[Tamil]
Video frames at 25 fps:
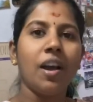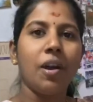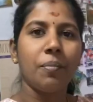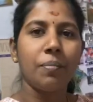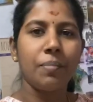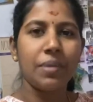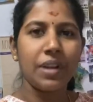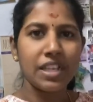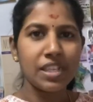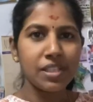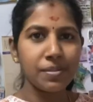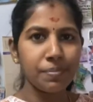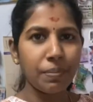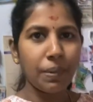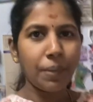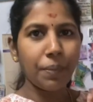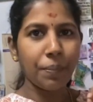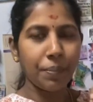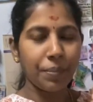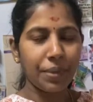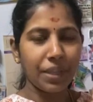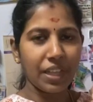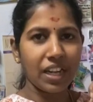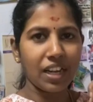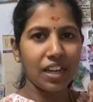ப்ரெஸ்
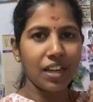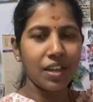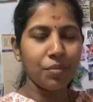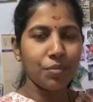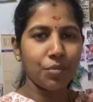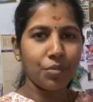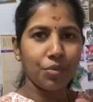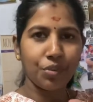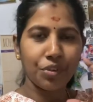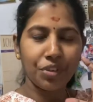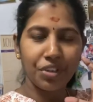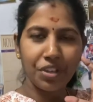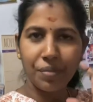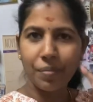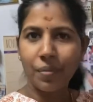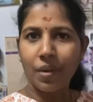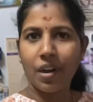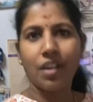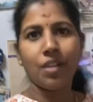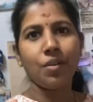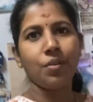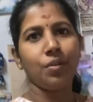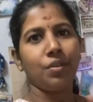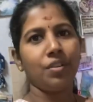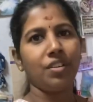பம்பிங்கில்
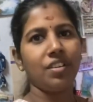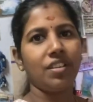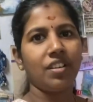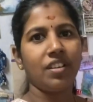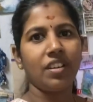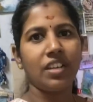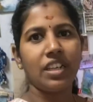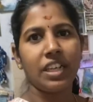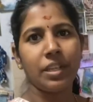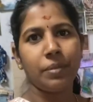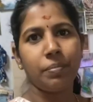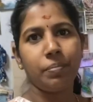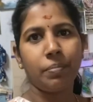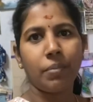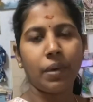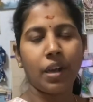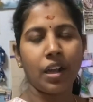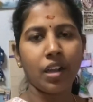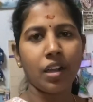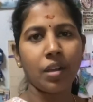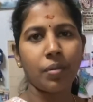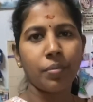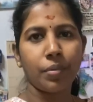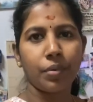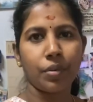முக்கியமான ஒரு டிப்
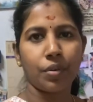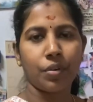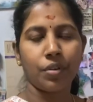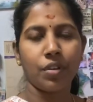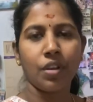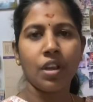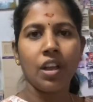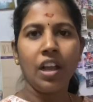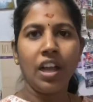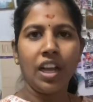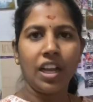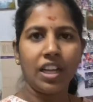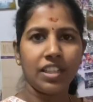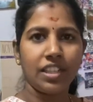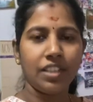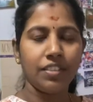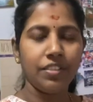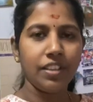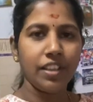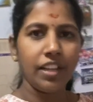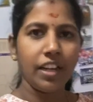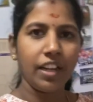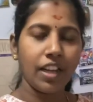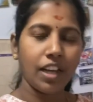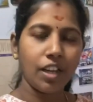பார்க்க போகிறோம்
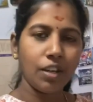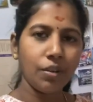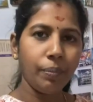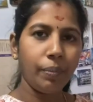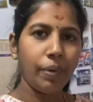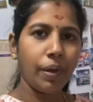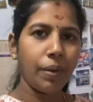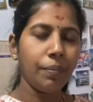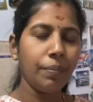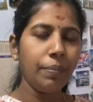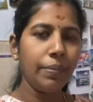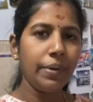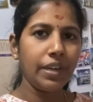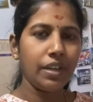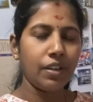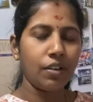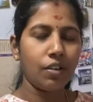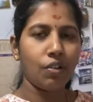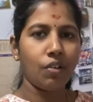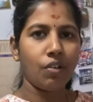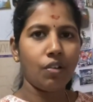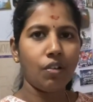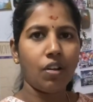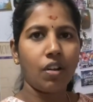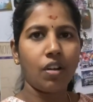அதாவது எல்லோரும் பம்ப்
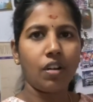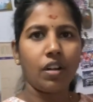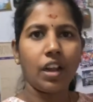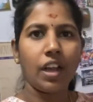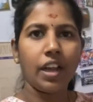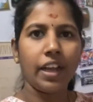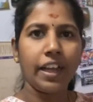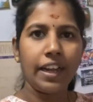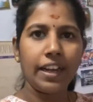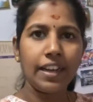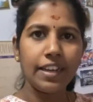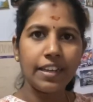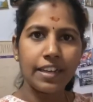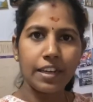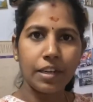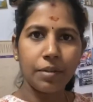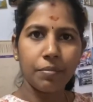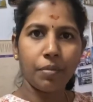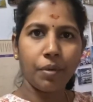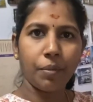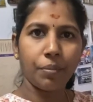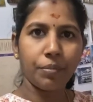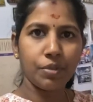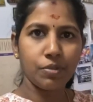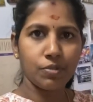பண்ணுறோம் நாங்கள் எலக்ட்ரிக்
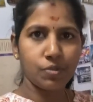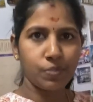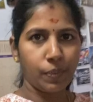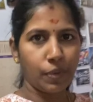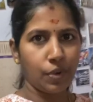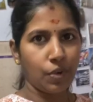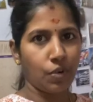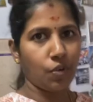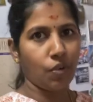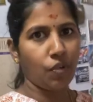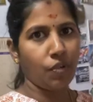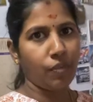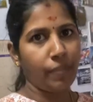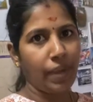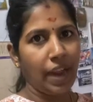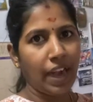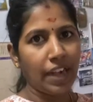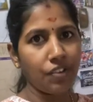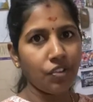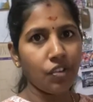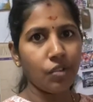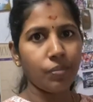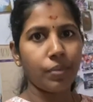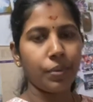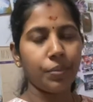பம்ப் யூஸ் பண்ணுறோம்
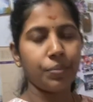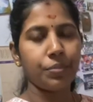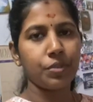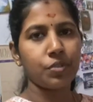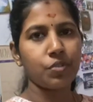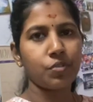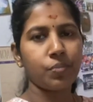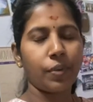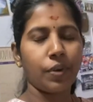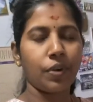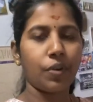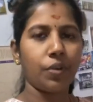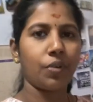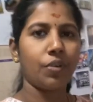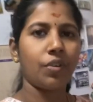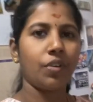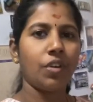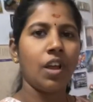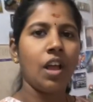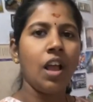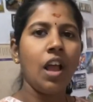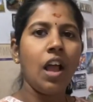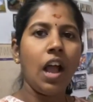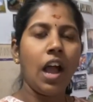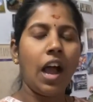மேனுவல் பம்ப் யூஸ் பண்ணுறோம்
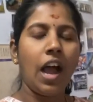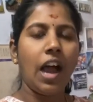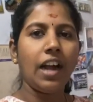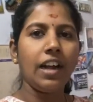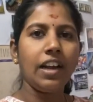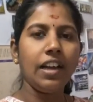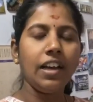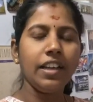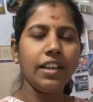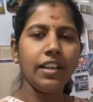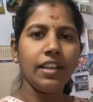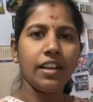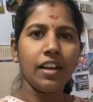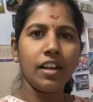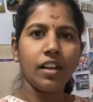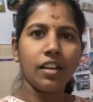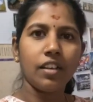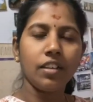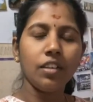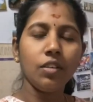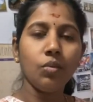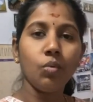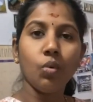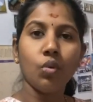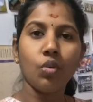ஆனால்
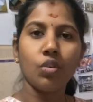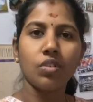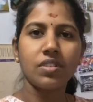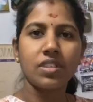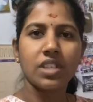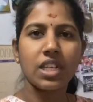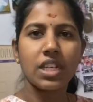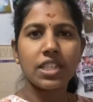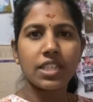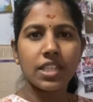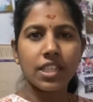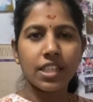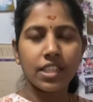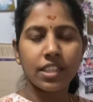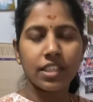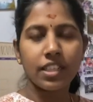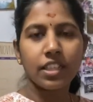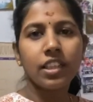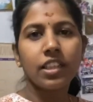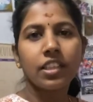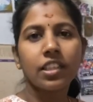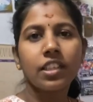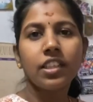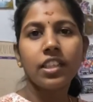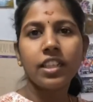எங்களுக்கு ஒரு செஷனுக்கு
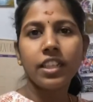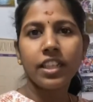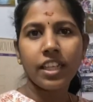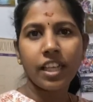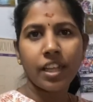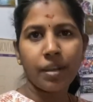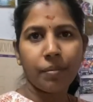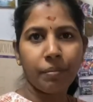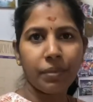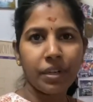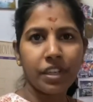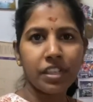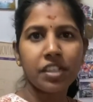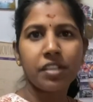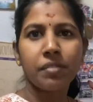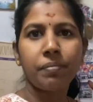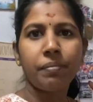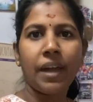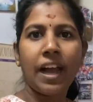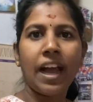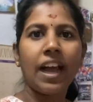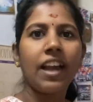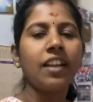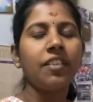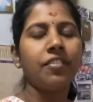தேர்ட்டி எம்எல்க்கு
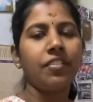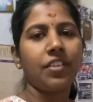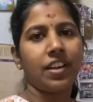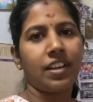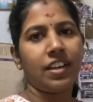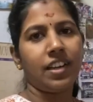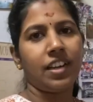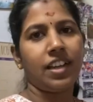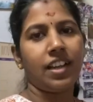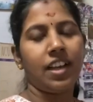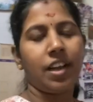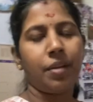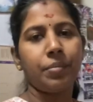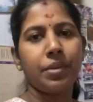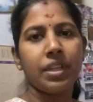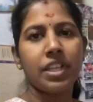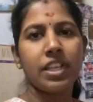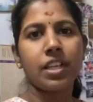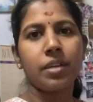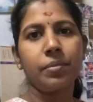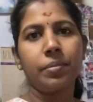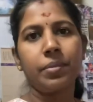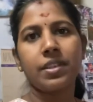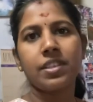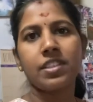மேலே வரல
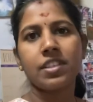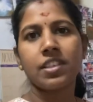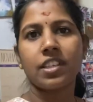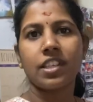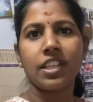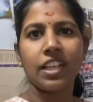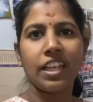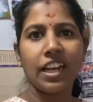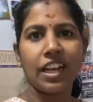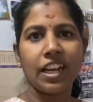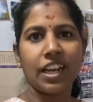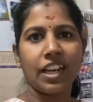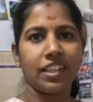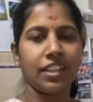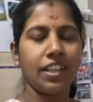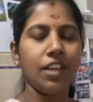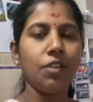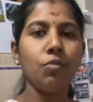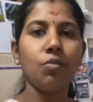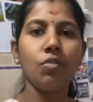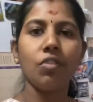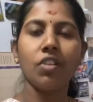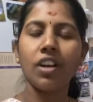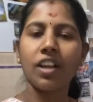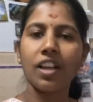அப்படிங்கிற பர்சன் நீங்களாக இருந்தால்
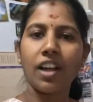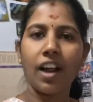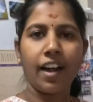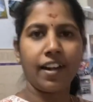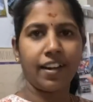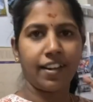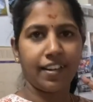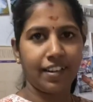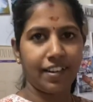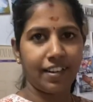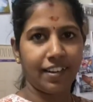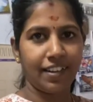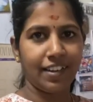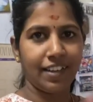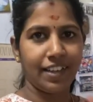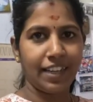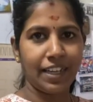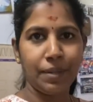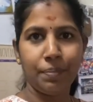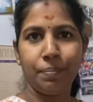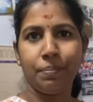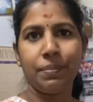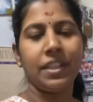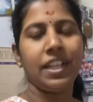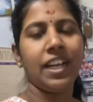உங்களுக்கான
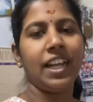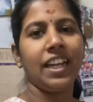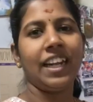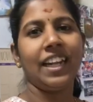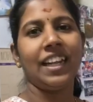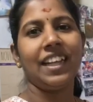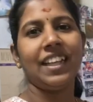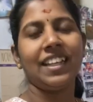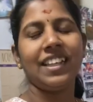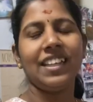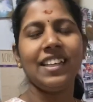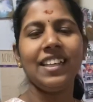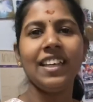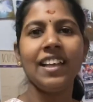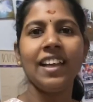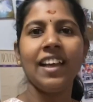டிப்பு தான் இன்றைக்கி